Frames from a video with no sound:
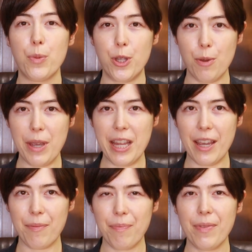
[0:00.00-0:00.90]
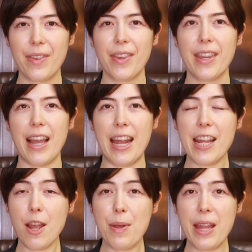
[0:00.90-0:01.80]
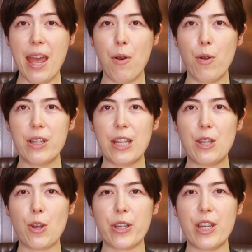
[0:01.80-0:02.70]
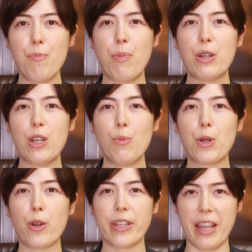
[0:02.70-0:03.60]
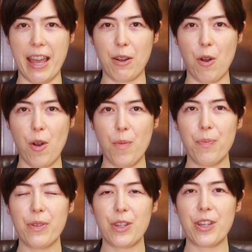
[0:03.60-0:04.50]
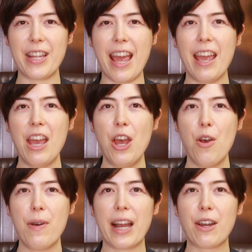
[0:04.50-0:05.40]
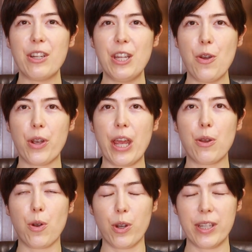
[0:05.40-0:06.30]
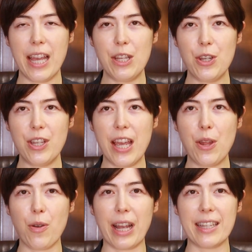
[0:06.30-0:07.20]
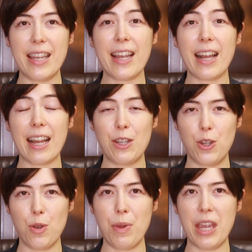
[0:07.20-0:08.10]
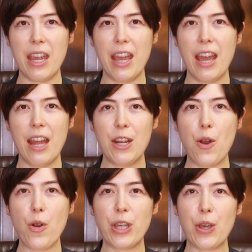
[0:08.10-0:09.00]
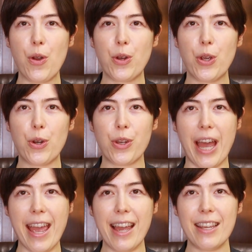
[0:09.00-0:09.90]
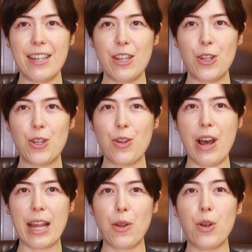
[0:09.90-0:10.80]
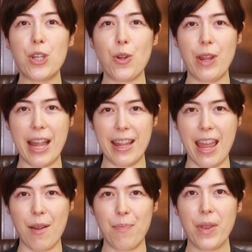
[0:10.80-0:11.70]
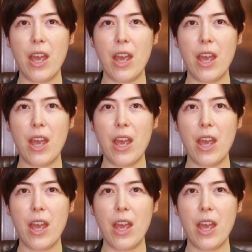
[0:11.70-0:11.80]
結びに改めて本日のシンポジウムの成功そして我が国における国際仲裁の活性化が進み日本企業による海外進出の後押しとなって